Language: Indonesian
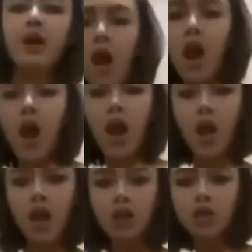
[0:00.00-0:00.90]
penutupnya
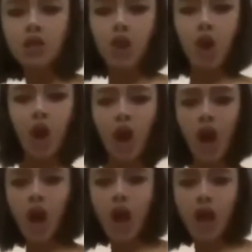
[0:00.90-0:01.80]
juga terdapat
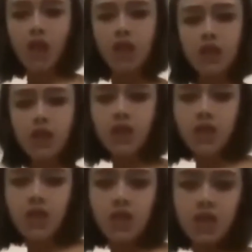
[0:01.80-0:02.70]
payet hijau tua
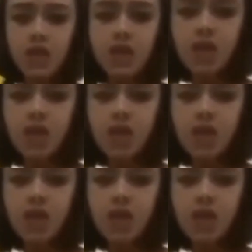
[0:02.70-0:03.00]
yang